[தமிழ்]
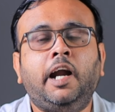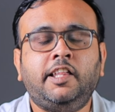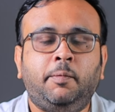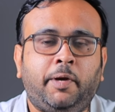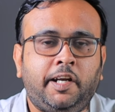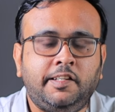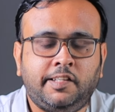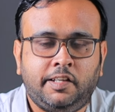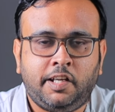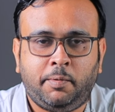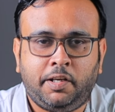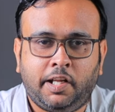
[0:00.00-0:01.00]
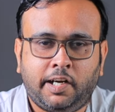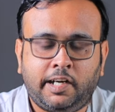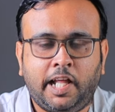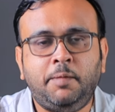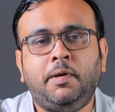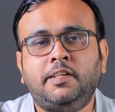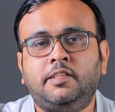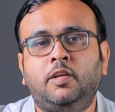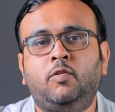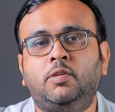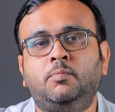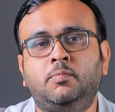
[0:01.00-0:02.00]
அடுத்த மைனஸ் என்ன அப்படின்னா கிளைமேக்ஸில்
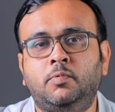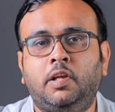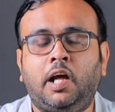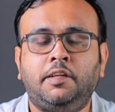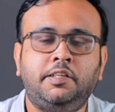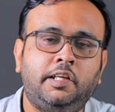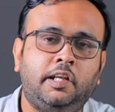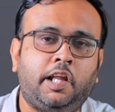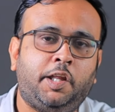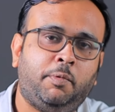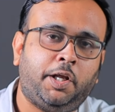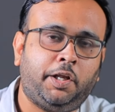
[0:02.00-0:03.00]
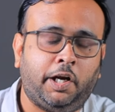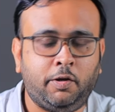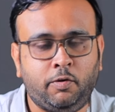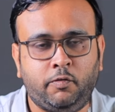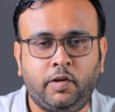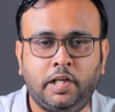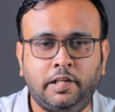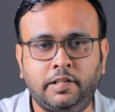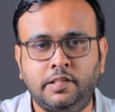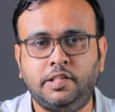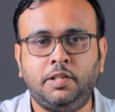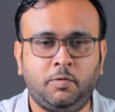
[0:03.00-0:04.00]
கொஞ்சம் லாஜிக் இல்லாத மாதிரியான ஒரு ஃபீல்
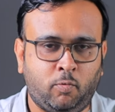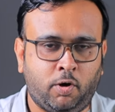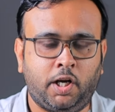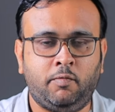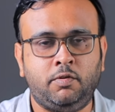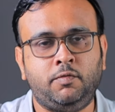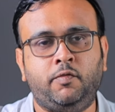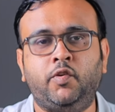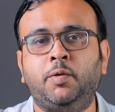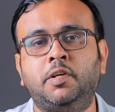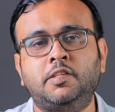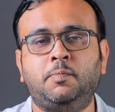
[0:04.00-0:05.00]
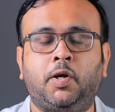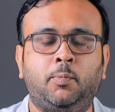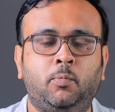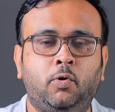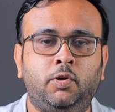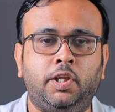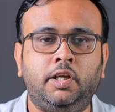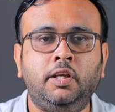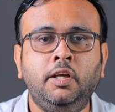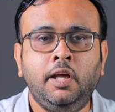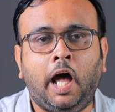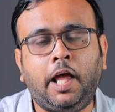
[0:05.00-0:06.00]
இருந்துச்சு ஒன் ஹவர் ஃபிஃப்டி மினிட்ஸ் படம் போகுது
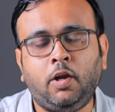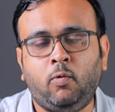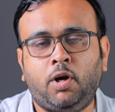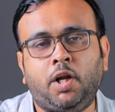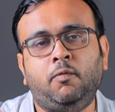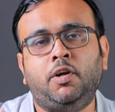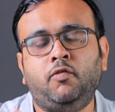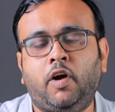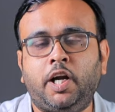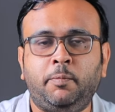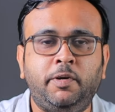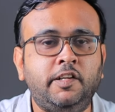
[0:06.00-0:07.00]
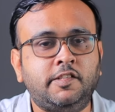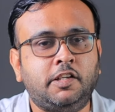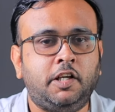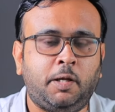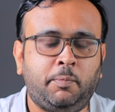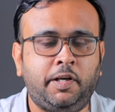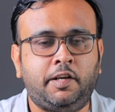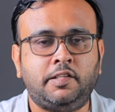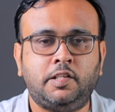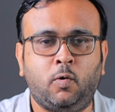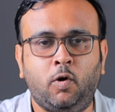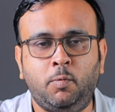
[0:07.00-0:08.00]
அதில் ஒன் ஹவர் ஃபார்ட்டி மினிட்ஸுக்கு நம்ம
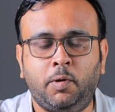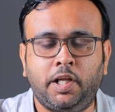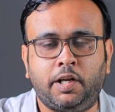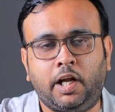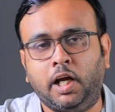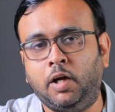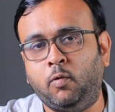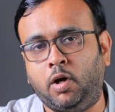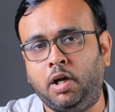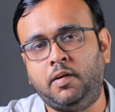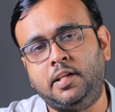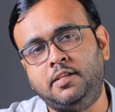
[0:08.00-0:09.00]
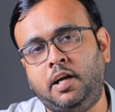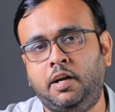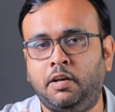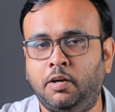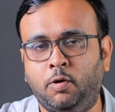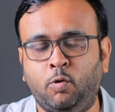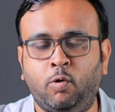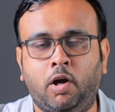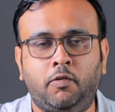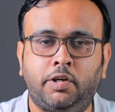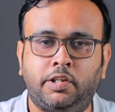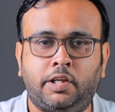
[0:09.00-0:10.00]
இன்ட்ரெஸ்ட்டை ஹோல்ட் பண்ணிடுறாங்க ஓரளவு அந்த ஜான்ருக்கு
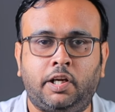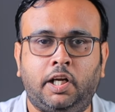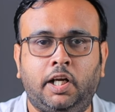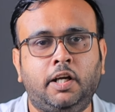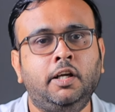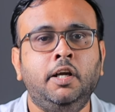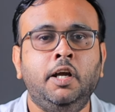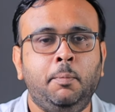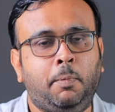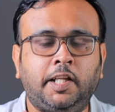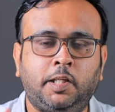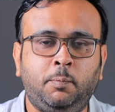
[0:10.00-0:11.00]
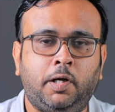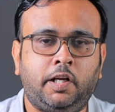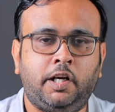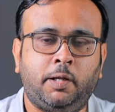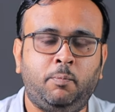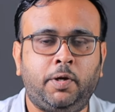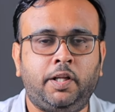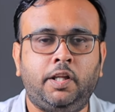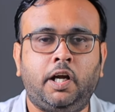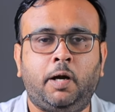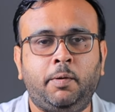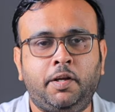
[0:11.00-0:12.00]
ட்ரூவாகவும் இருந்துடுறாங்க பார்த்து பழகின டெம்ப்ளேட்
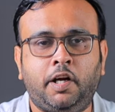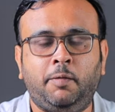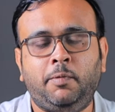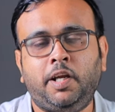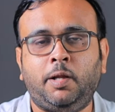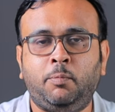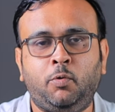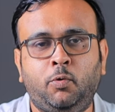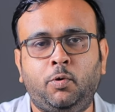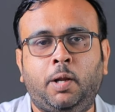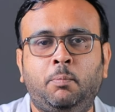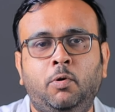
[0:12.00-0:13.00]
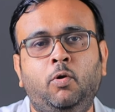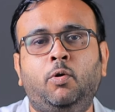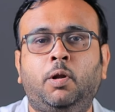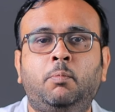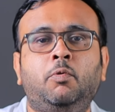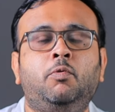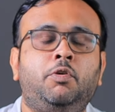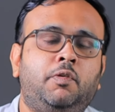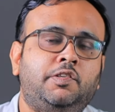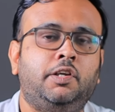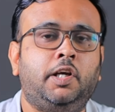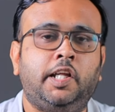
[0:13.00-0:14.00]
தான் அப்படின்னாலுமே நம்ம நம்மளோட நம்ம ஊர்
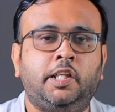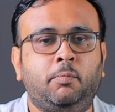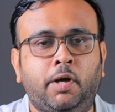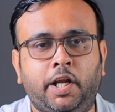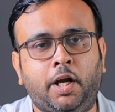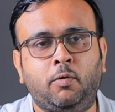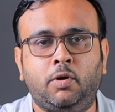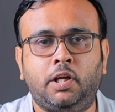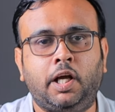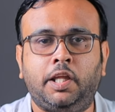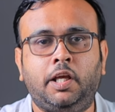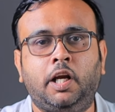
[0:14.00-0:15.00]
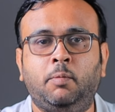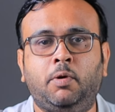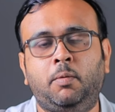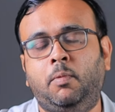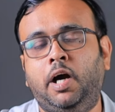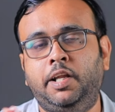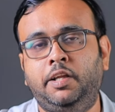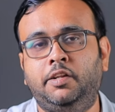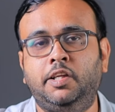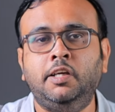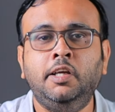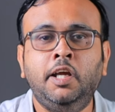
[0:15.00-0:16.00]
வெர்ஷனுக்கு ஏற்ற மாதிரியான ஒரு கதைக்களமாக
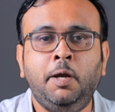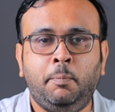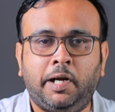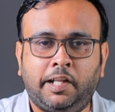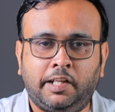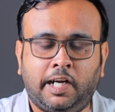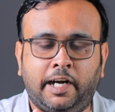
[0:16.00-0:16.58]
மாறிடுது பட் அந்த